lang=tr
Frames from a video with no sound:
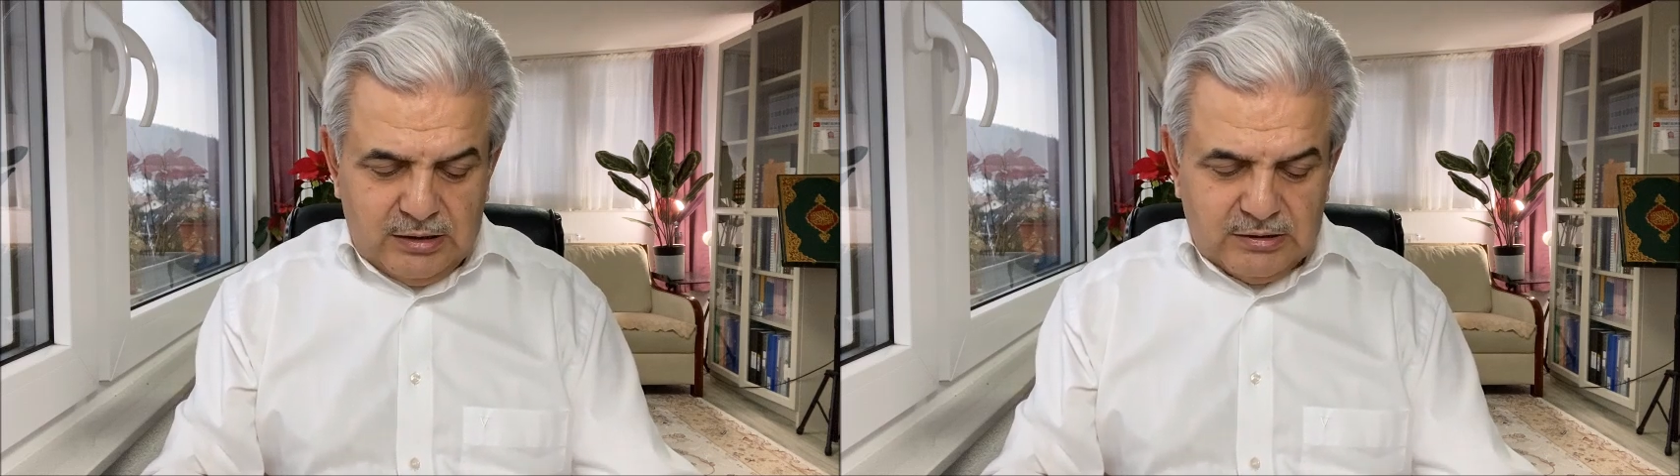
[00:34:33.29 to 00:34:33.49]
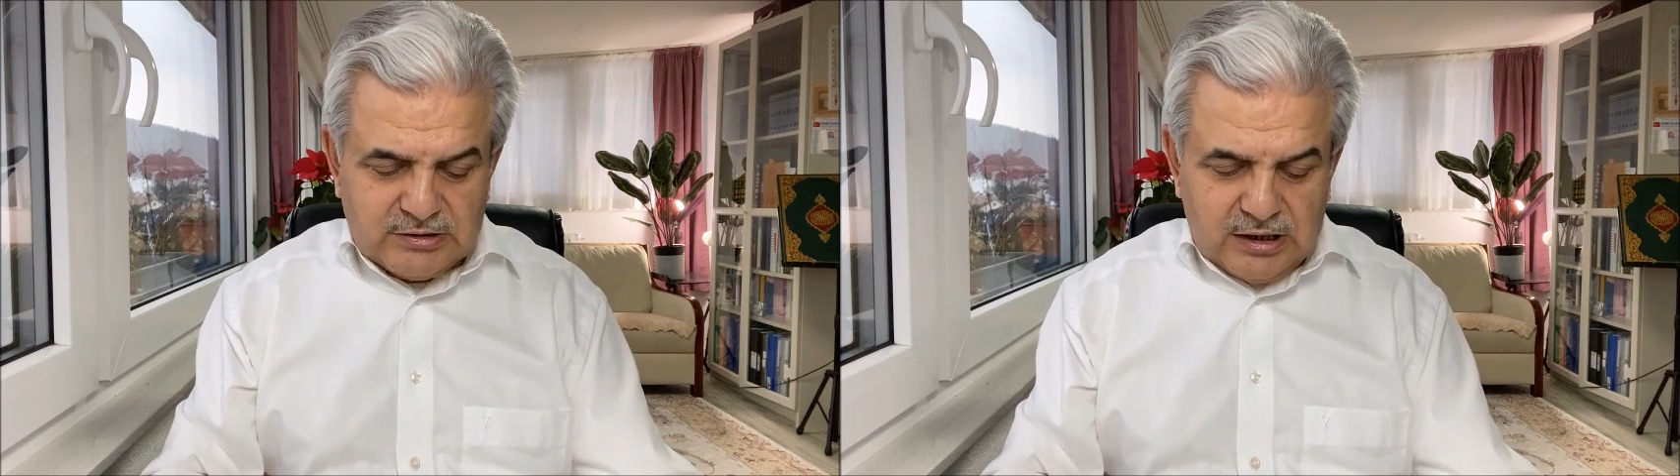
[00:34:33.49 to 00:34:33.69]

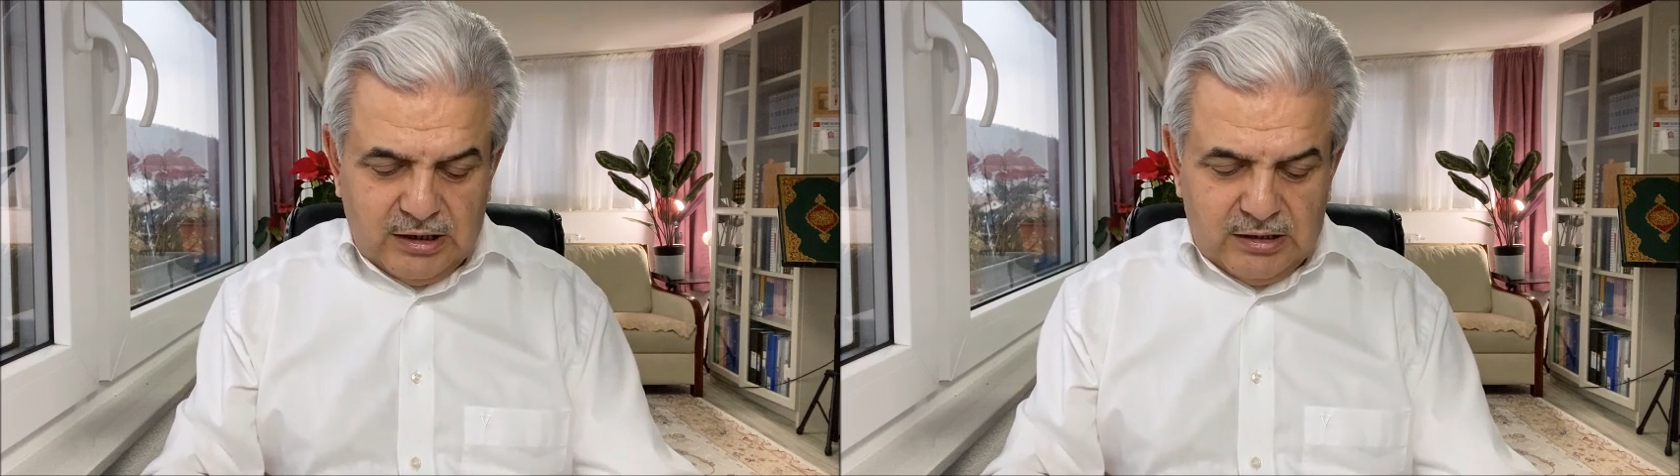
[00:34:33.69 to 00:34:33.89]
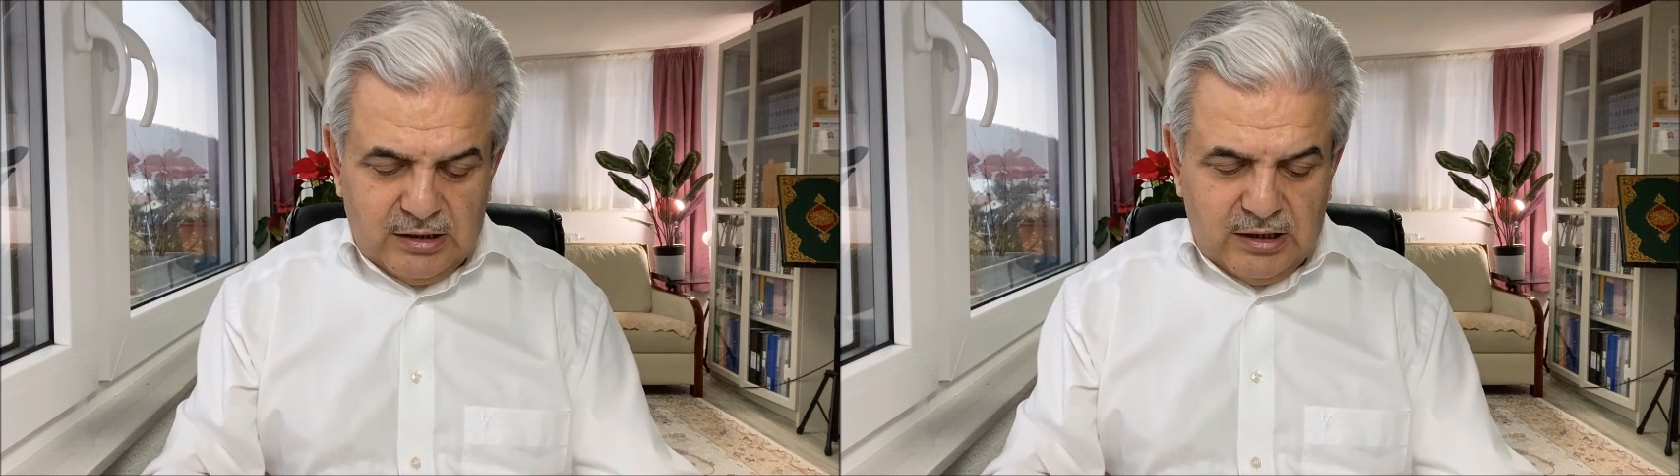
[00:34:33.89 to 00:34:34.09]

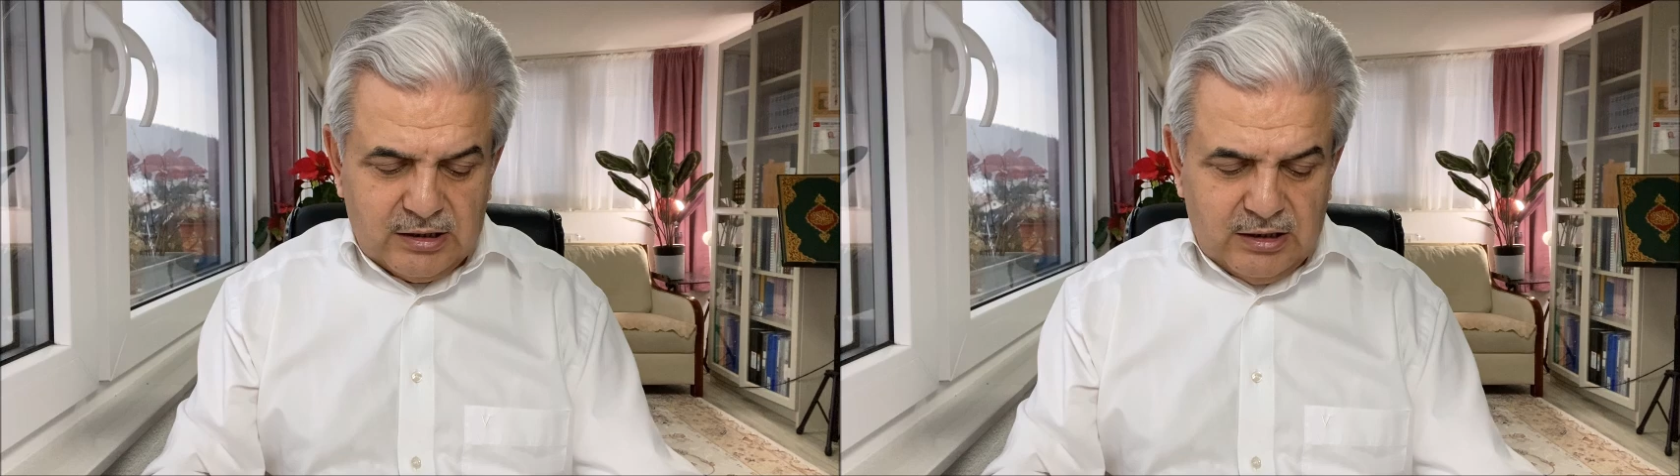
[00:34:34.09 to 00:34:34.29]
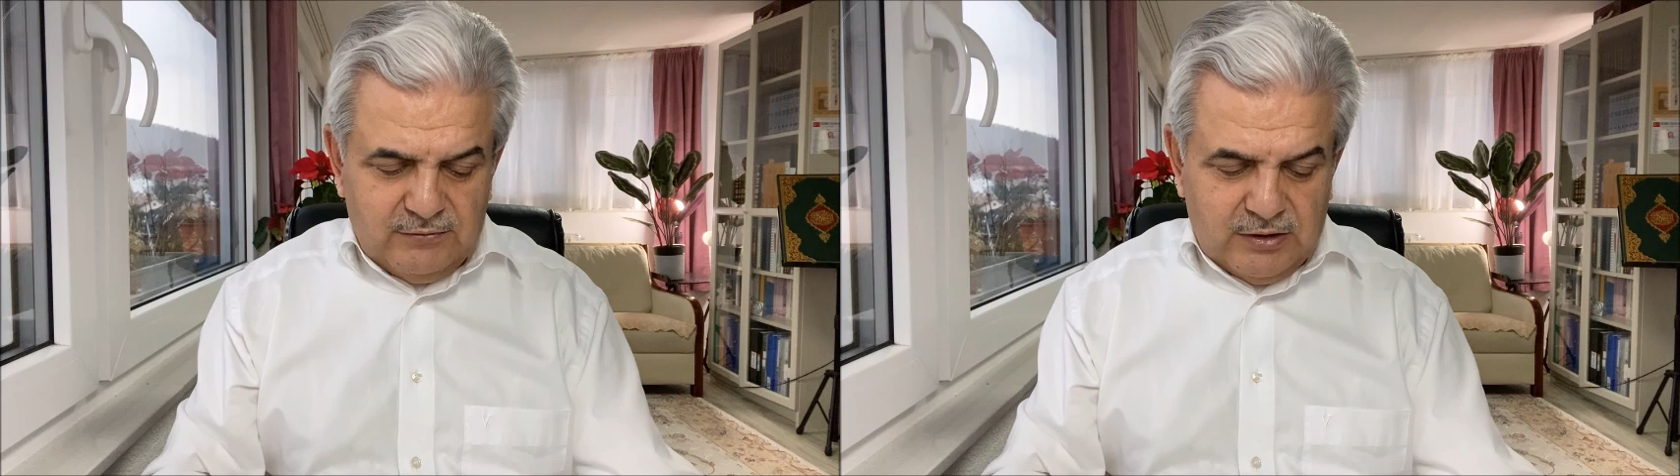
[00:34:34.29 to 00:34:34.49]
sayanlar
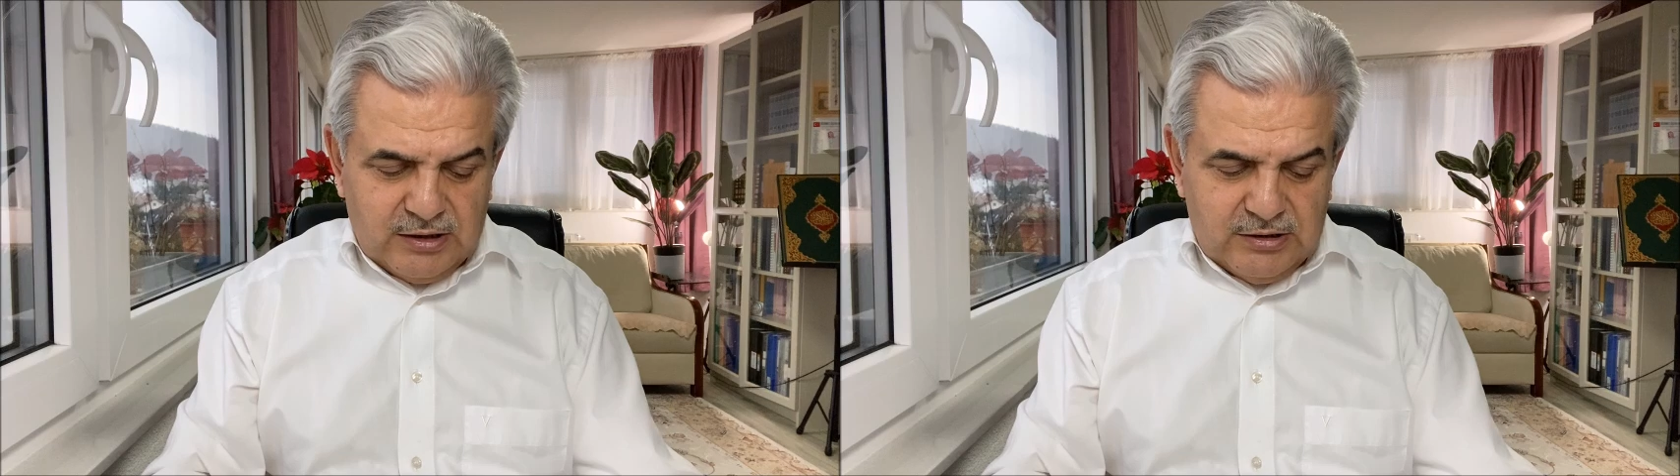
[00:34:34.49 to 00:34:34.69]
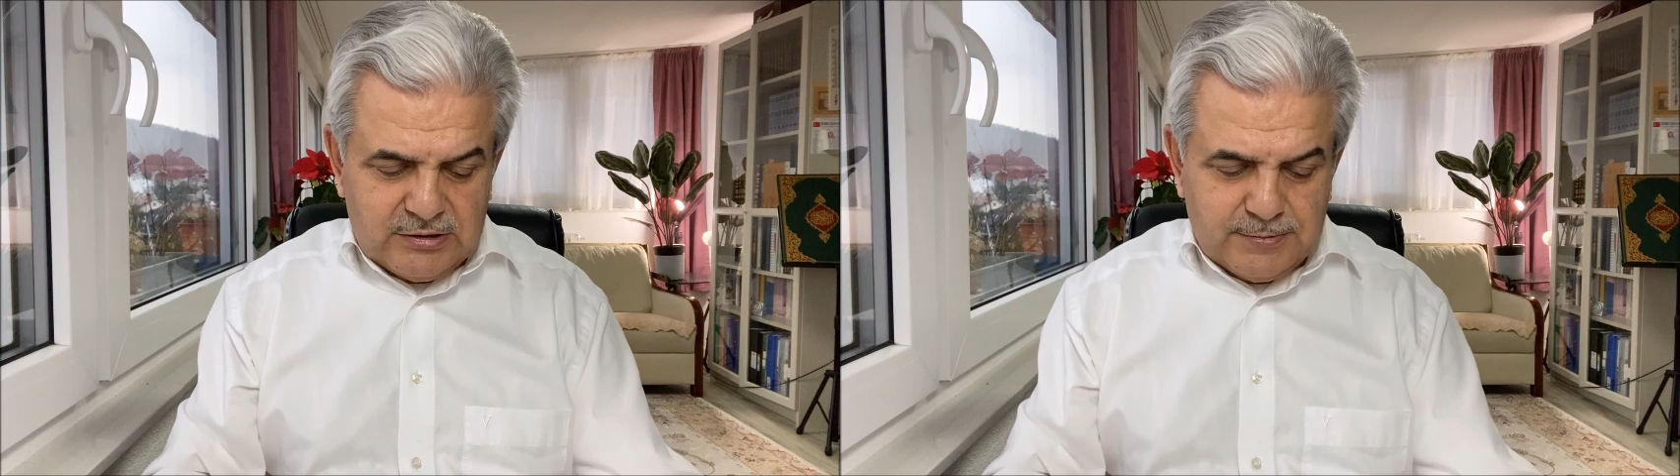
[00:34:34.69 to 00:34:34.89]
da
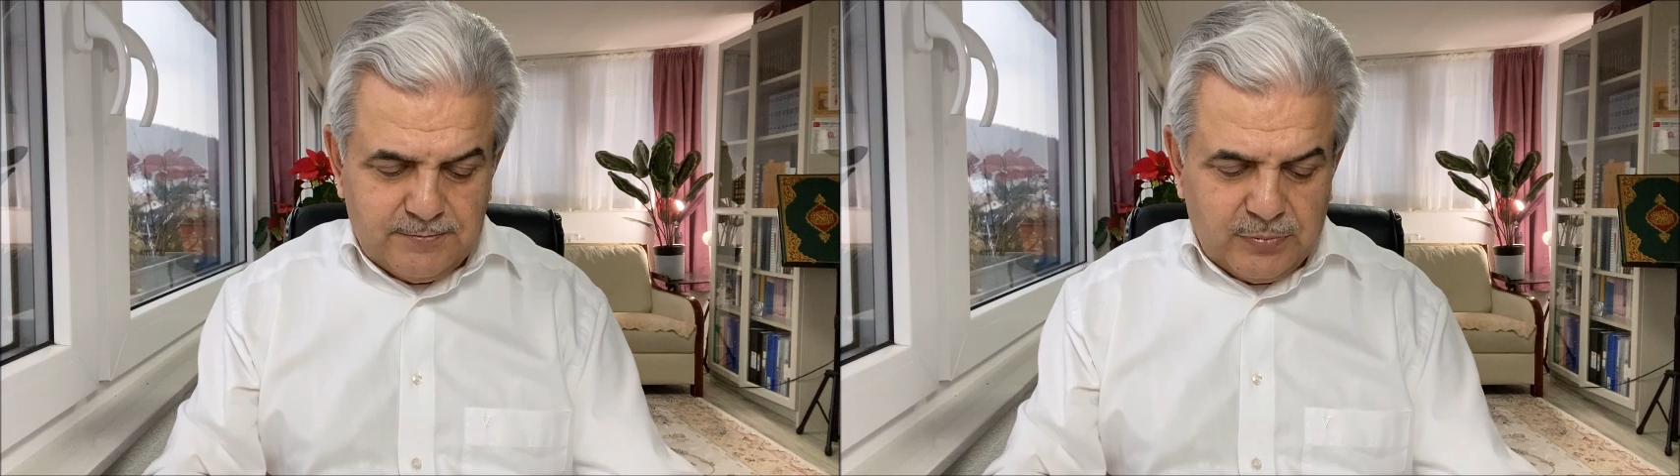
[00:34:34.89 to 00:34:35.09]
vardır.